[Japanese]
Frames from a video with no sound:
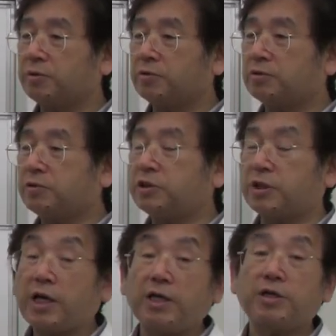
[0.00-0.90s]
を少し
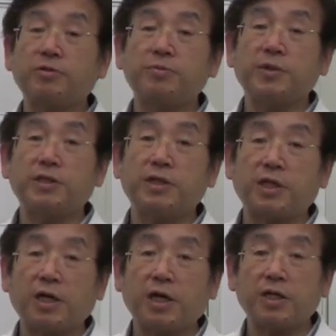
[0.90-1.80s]
ね組み合わせ
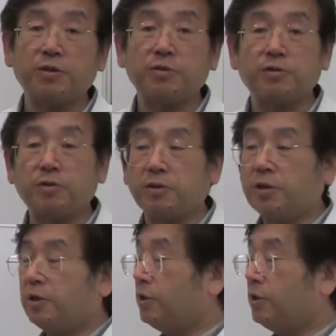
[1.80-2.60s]
て考えてみると